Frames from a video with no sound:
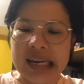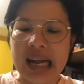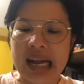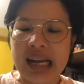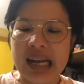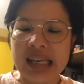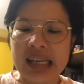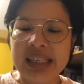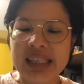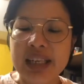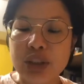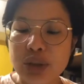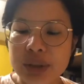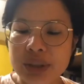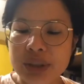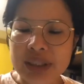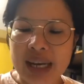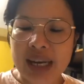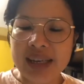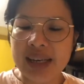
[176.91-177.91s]
Yesus
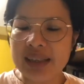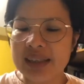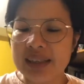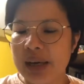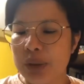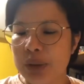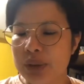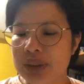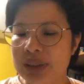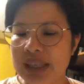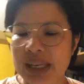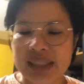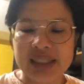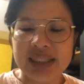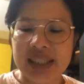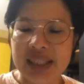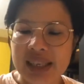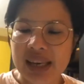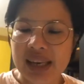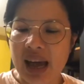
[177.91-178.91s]
anak Daud,
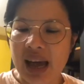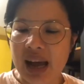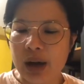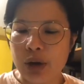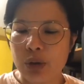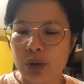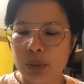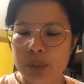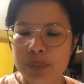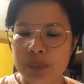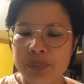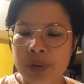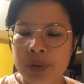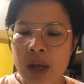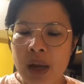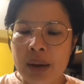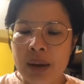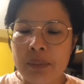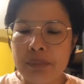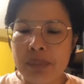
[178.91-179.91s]
kasihanilah aku.
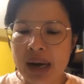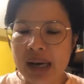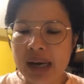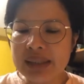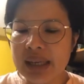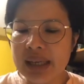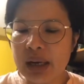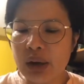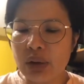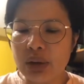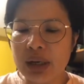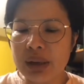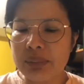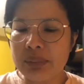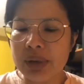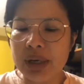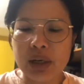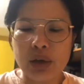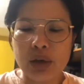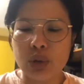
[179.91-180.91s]
Banyak
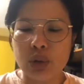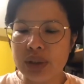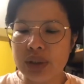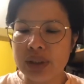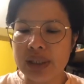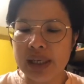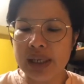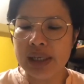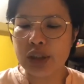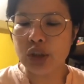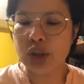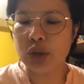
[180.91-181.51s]
orang menegurnya